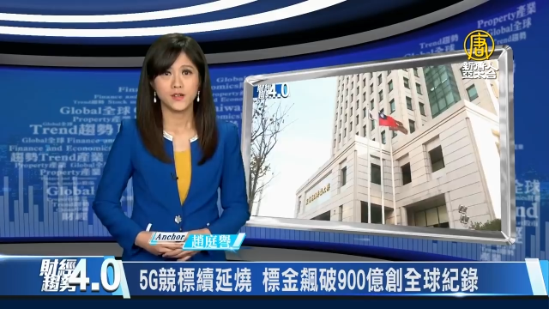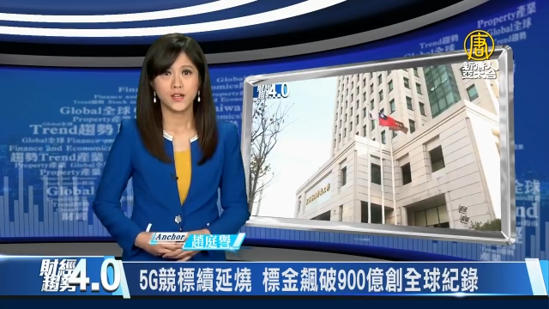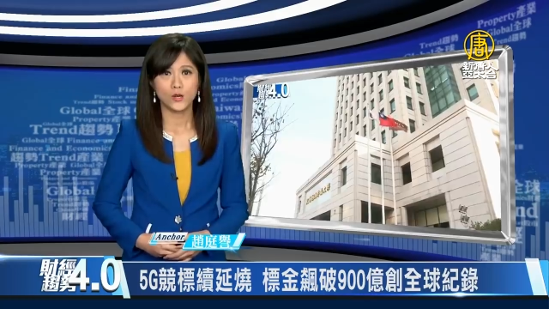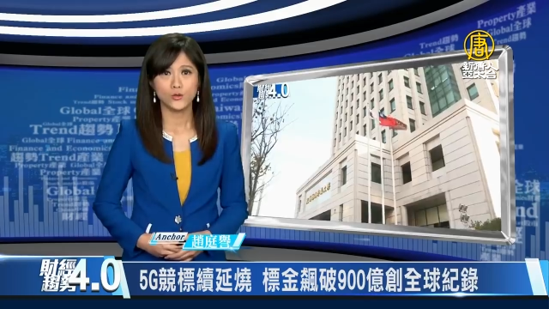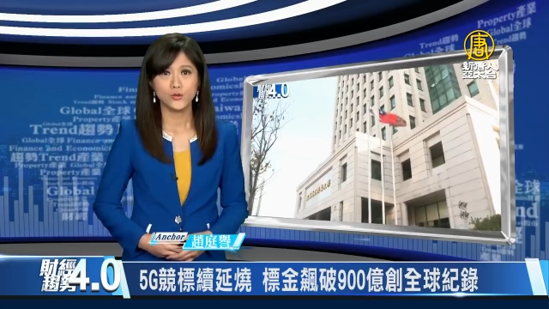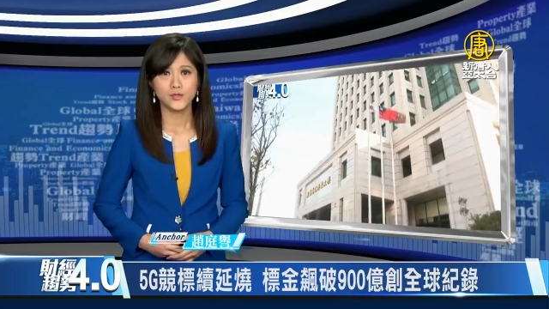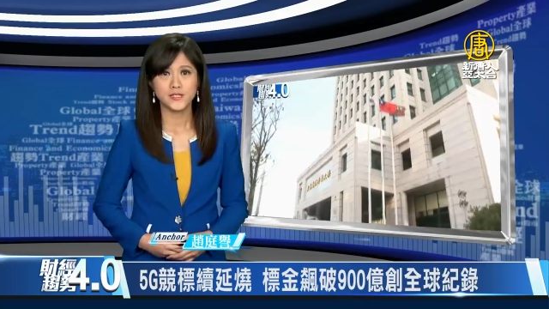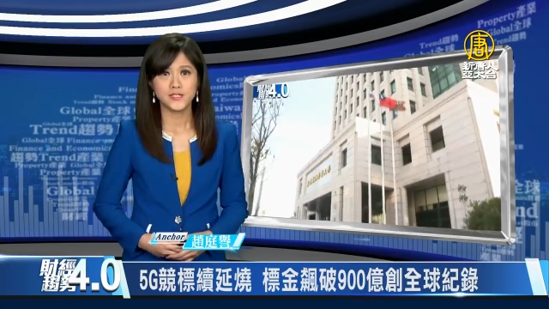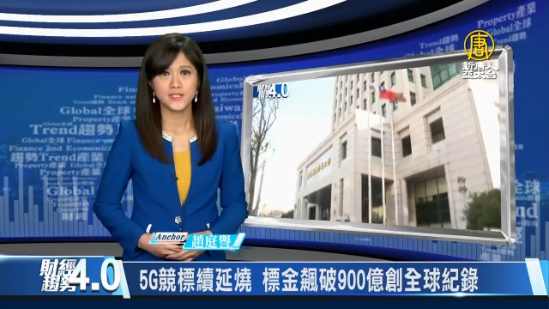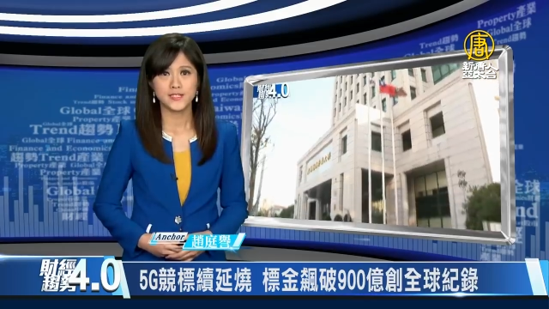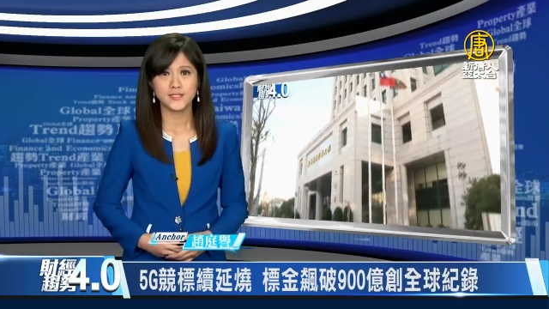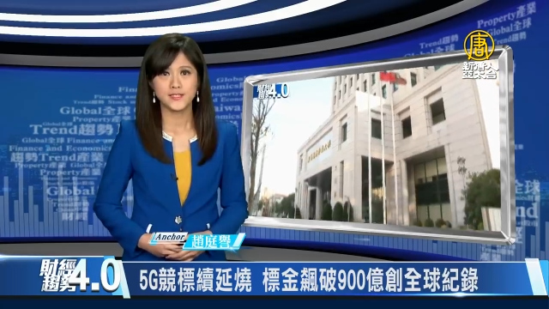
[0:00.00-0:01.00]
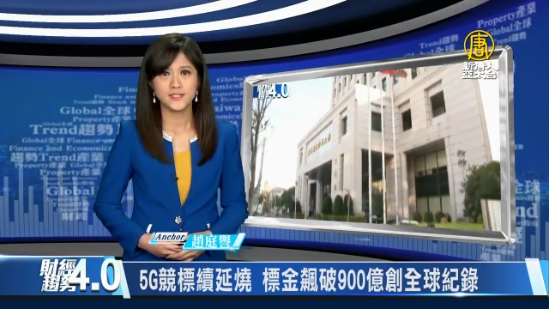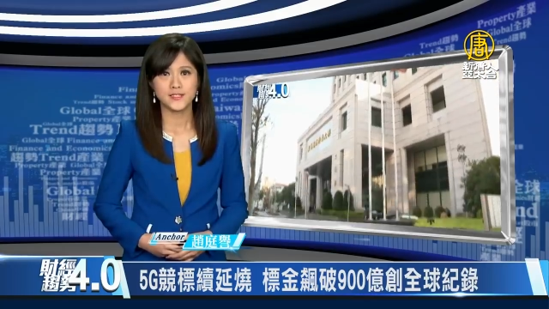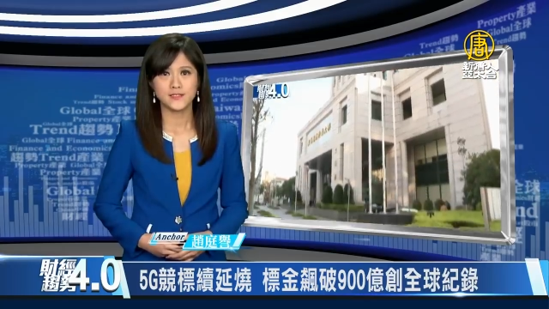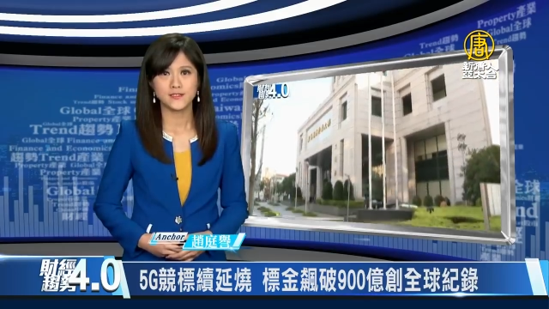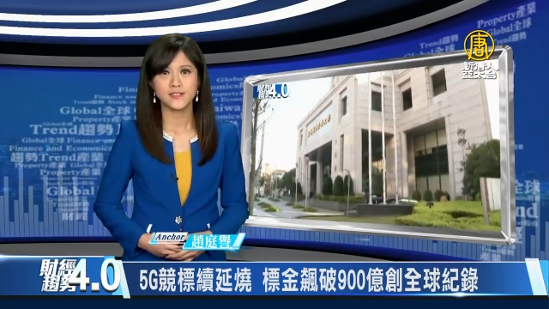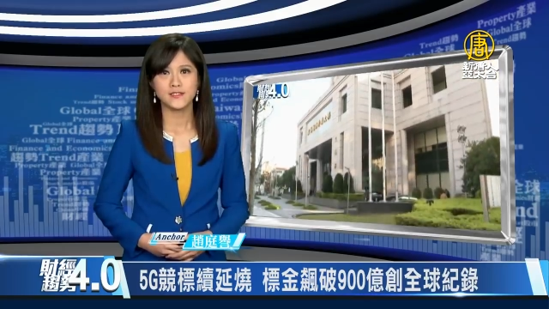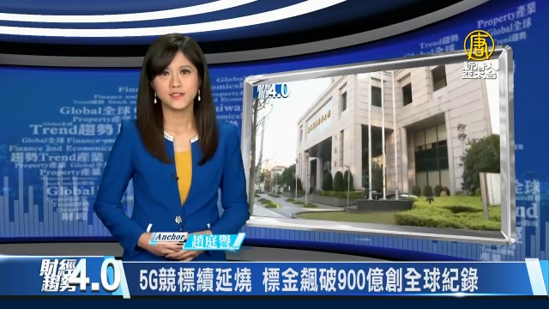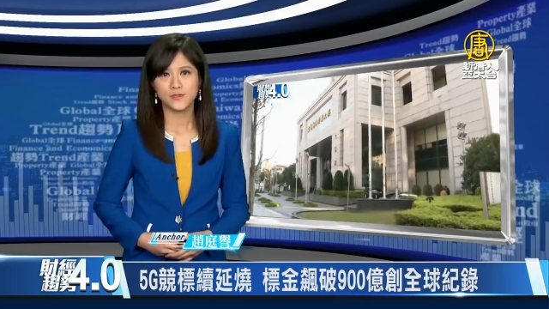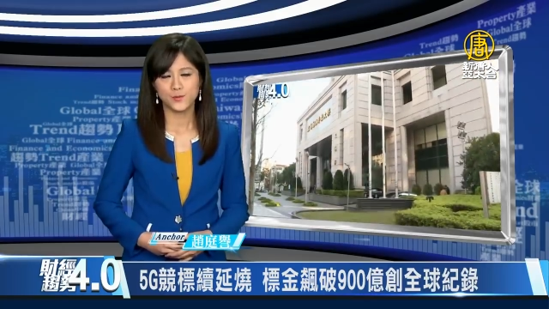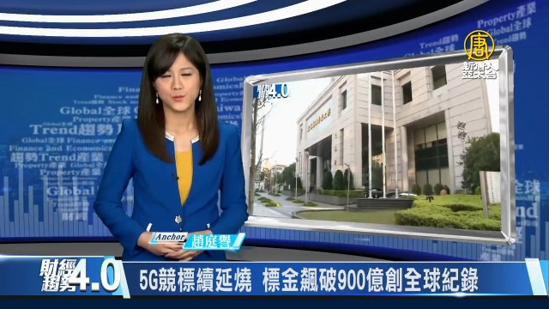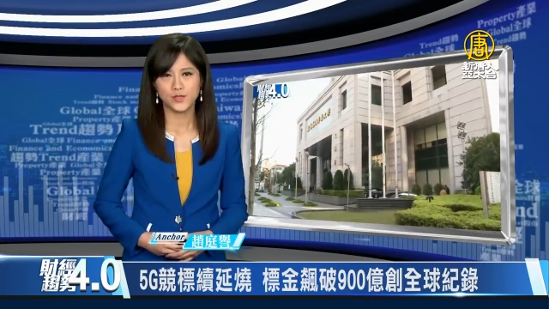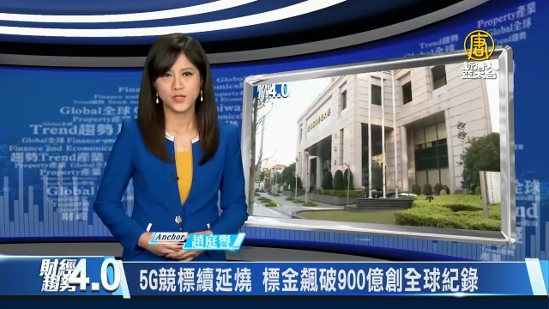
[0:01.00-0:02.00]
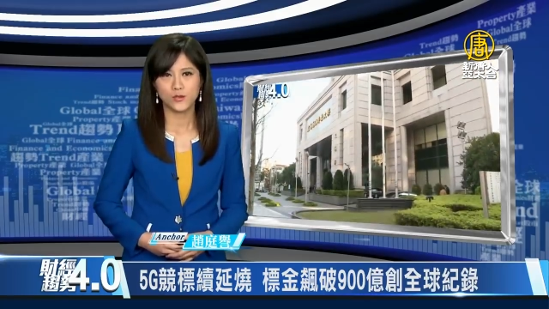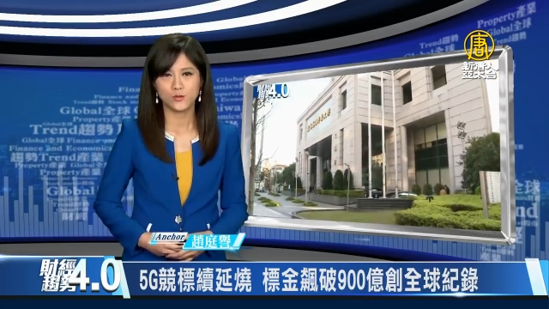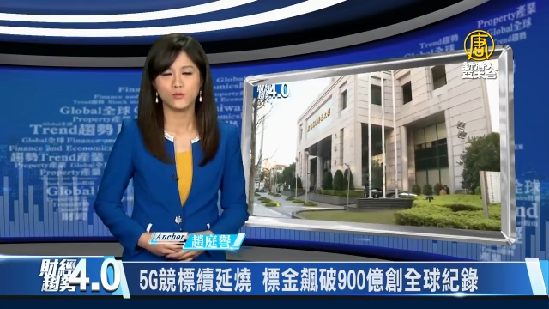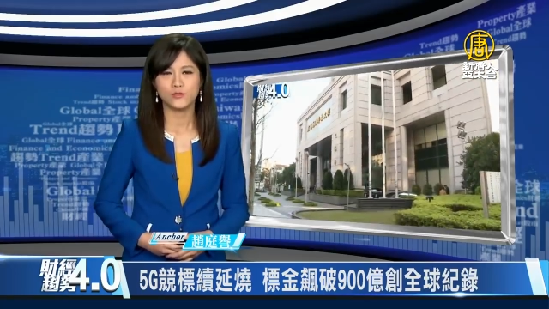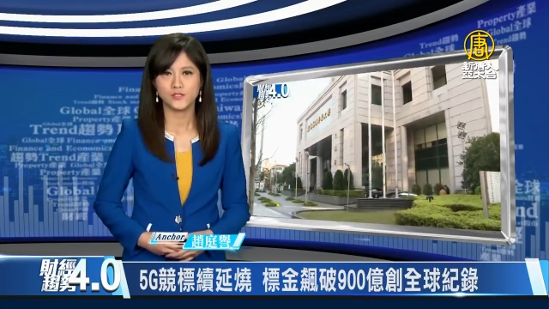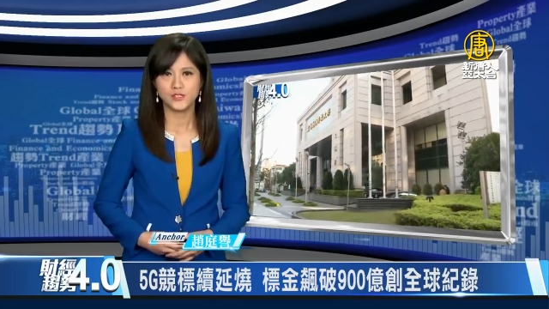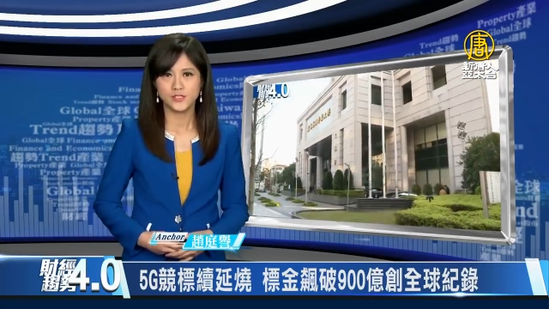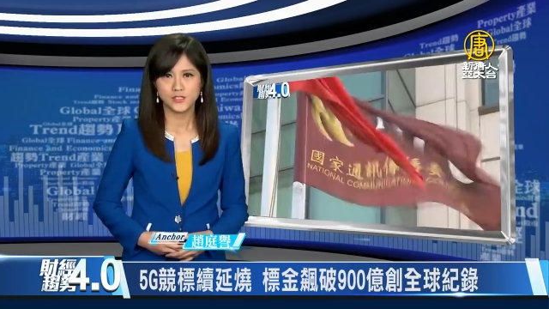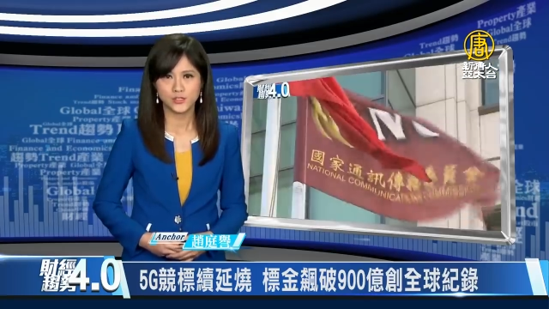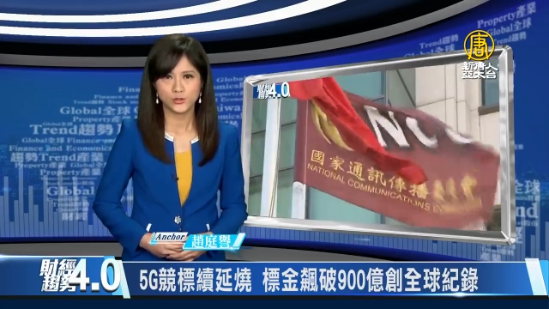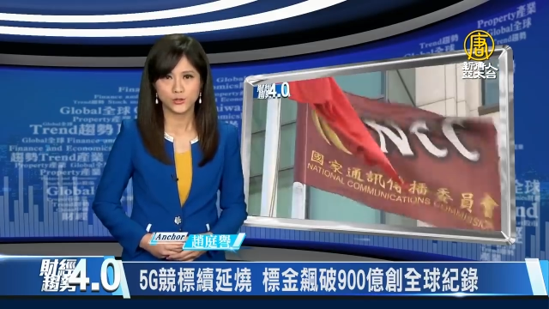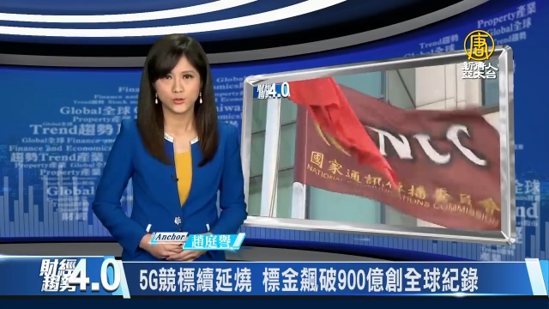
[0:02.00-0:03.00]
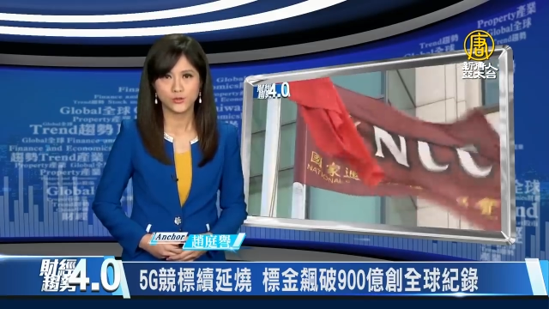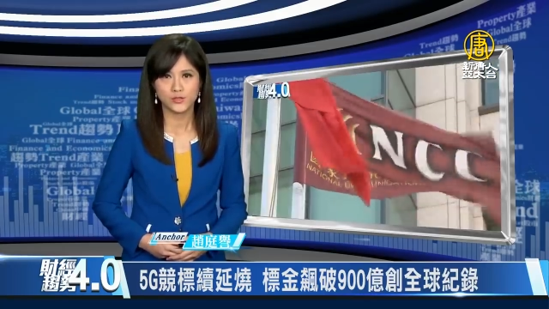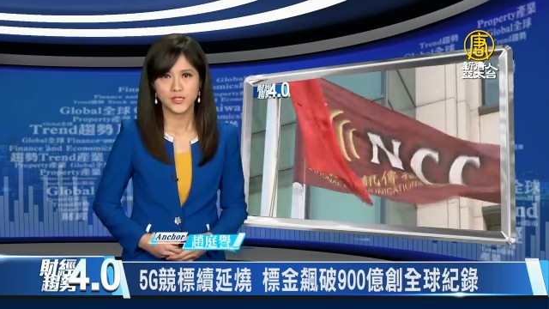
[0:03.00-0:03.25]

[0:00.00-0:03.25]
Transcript: 考虑提前进行第二波的五 G 试出，